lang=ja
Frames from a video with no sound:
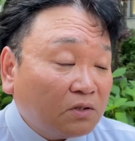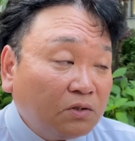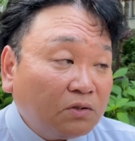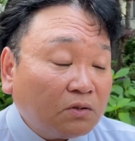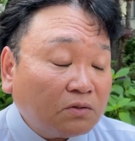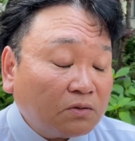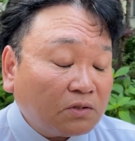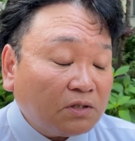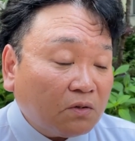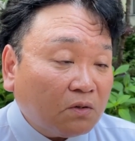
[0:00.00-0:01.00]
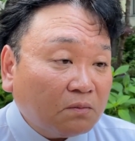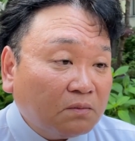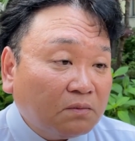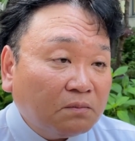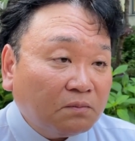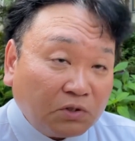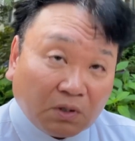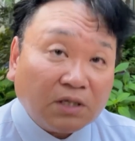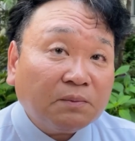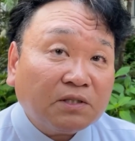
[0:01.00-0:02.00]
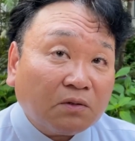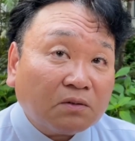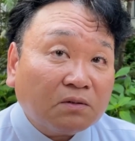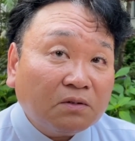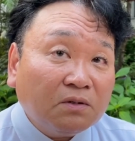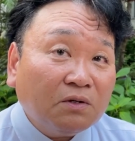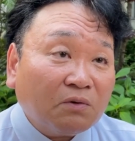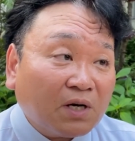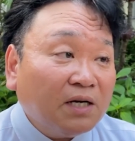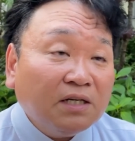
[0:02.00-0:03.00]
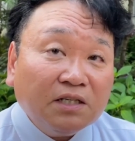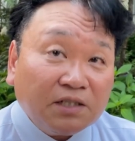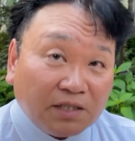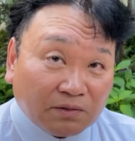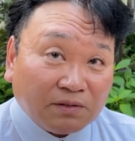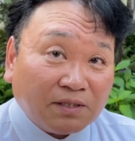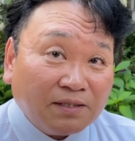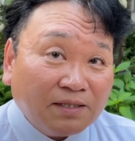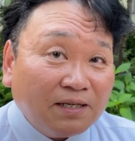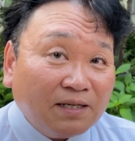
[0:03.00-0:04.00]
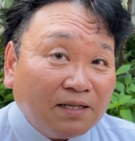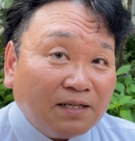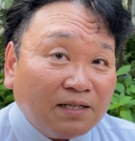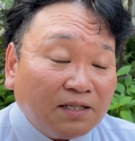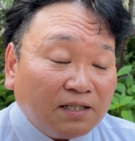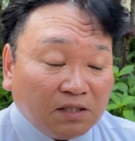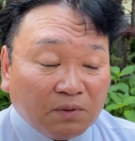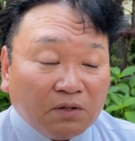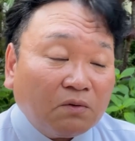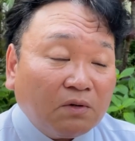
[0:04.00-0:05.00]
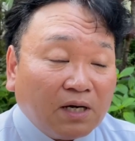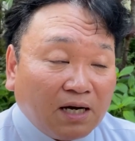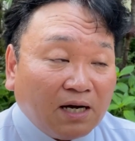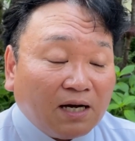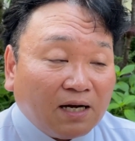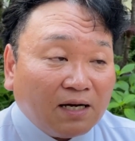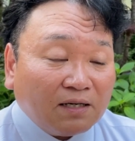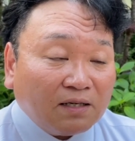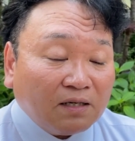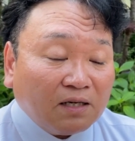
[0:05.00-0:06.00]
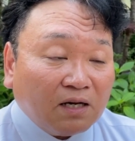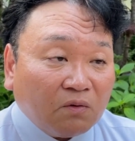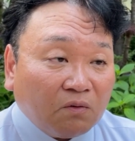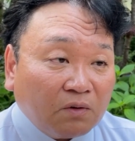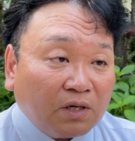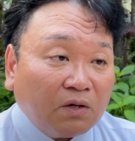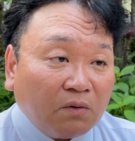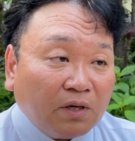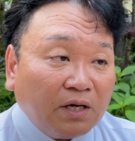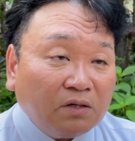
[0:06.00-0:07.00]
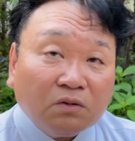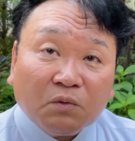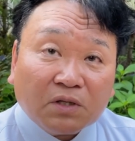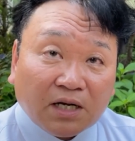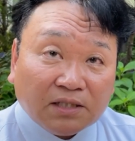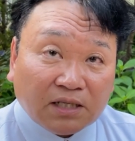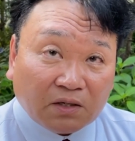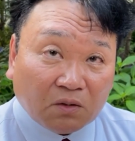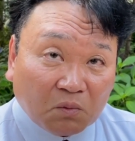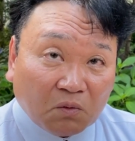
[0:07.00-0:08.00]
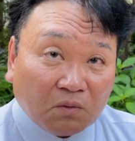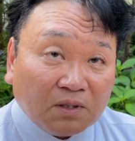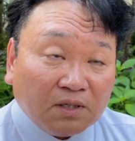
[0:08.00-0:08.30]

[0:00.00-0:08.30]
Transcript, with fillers: 給食費を無償化しますよっていうのが生きてくる今の子らがあの恩恵を得るのも大事だけども